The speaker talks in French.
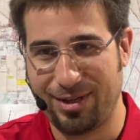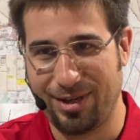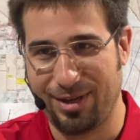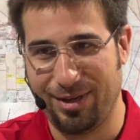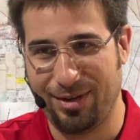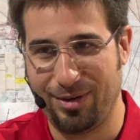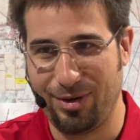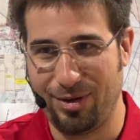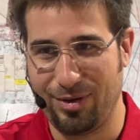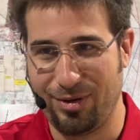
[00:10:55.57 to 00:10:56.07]

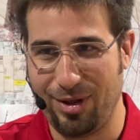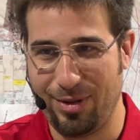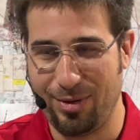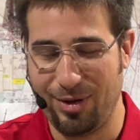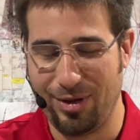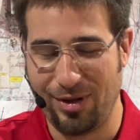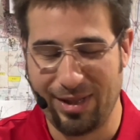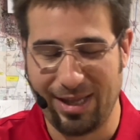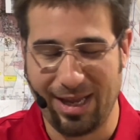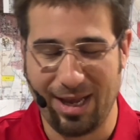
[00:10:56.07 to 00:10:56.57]

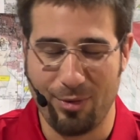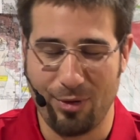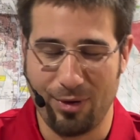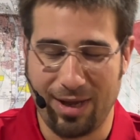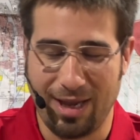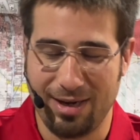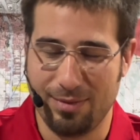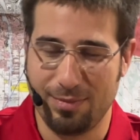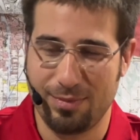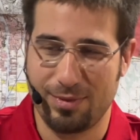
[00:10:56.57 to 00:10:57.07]
d'un très bon
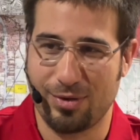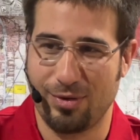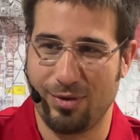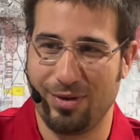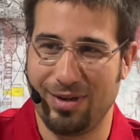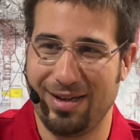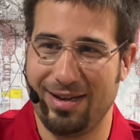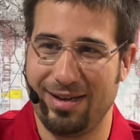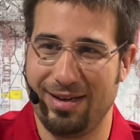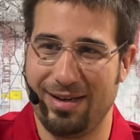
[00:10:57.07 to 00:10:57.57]
calibre qui
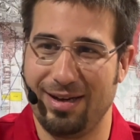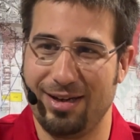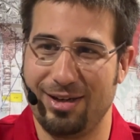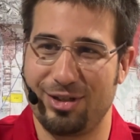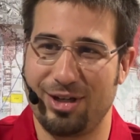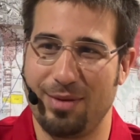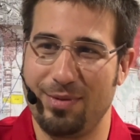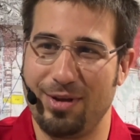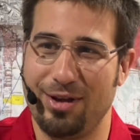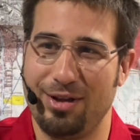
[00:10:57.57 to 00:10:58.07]
sont dans,
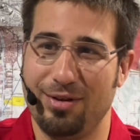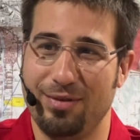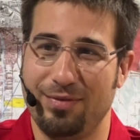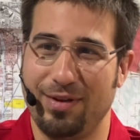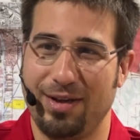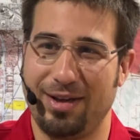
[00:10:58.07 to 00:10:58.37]
le championnat.